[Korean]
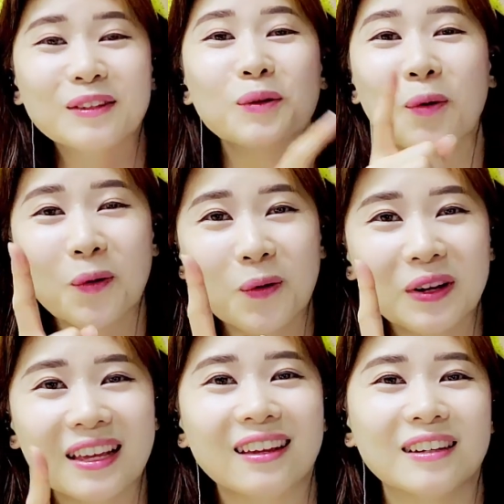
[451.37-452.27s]

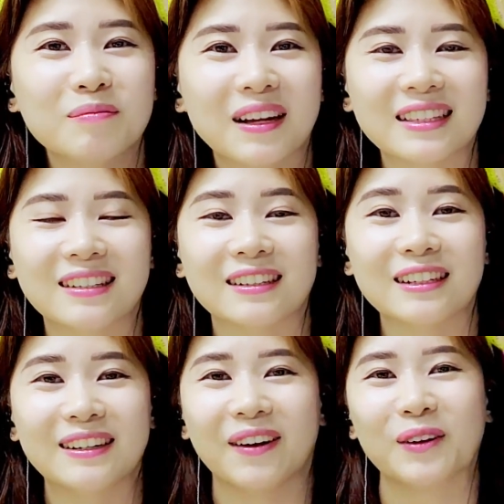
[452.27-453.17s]
소리
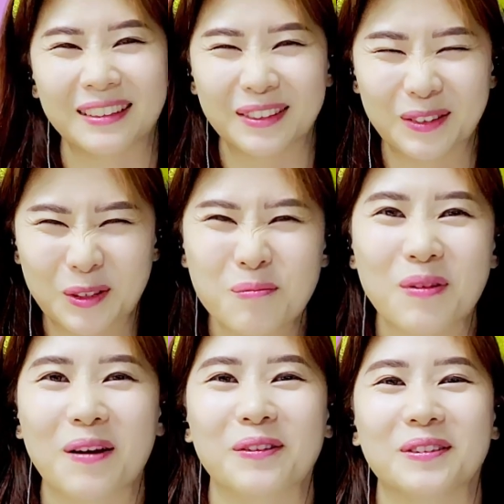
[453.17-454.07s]
음가책을
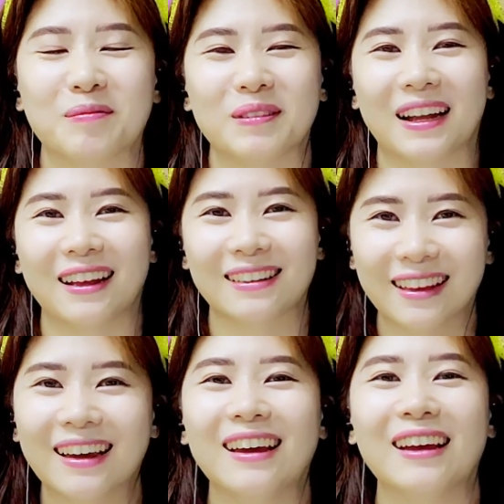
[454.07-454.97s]
준비하고 있습니다.
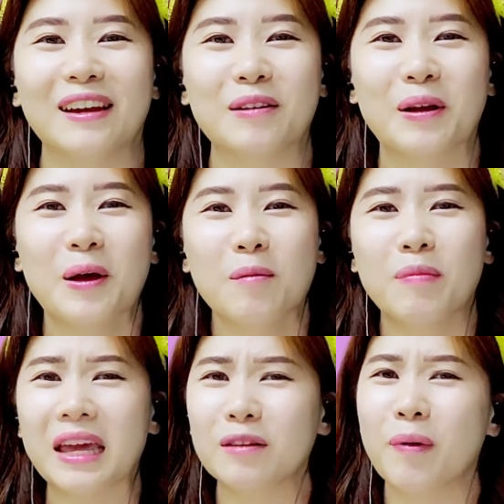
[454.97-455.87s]
네,
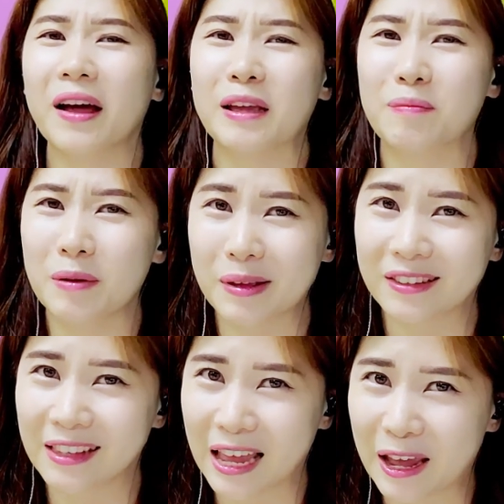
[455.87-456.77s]
Made by
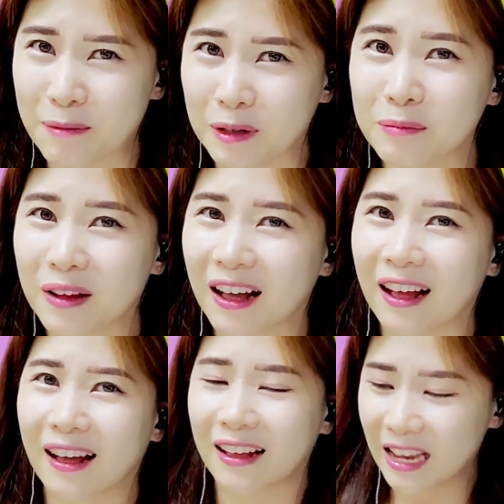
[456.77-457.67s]
비비쌤
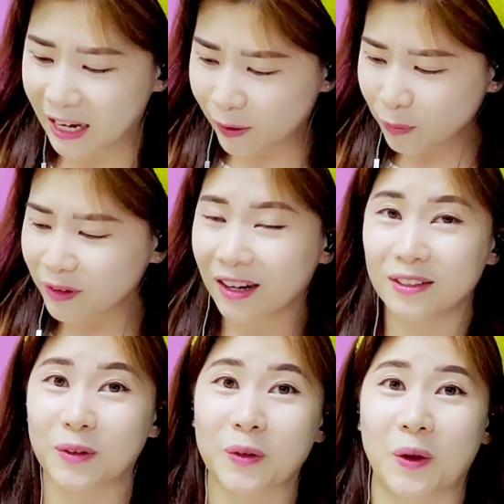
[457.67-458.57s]
음가 7살
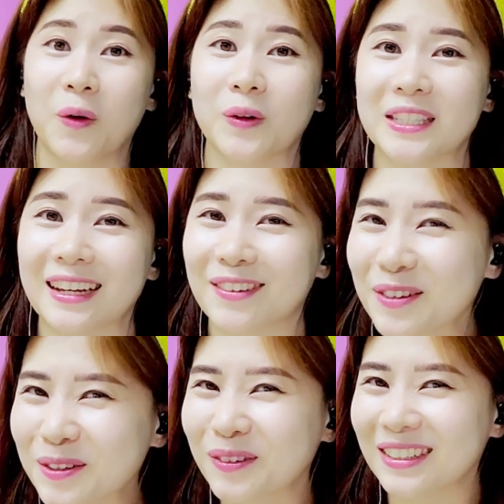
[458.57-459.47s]
첫 영어책
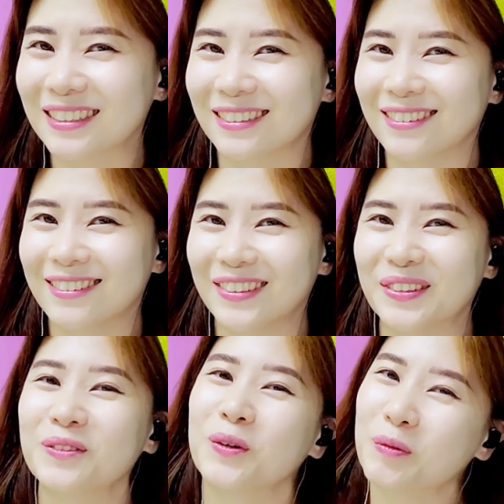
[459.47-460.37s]
궁금하시죠?
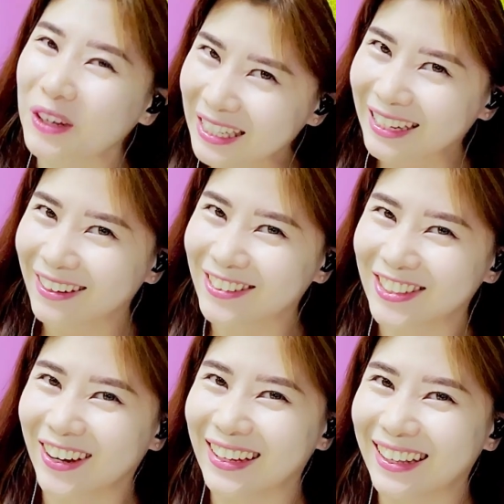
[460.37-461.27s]
이건 조금 더
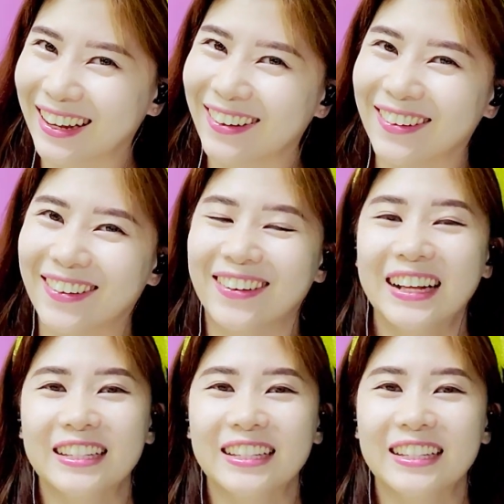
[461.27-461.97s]
기다려주셔야 돼요.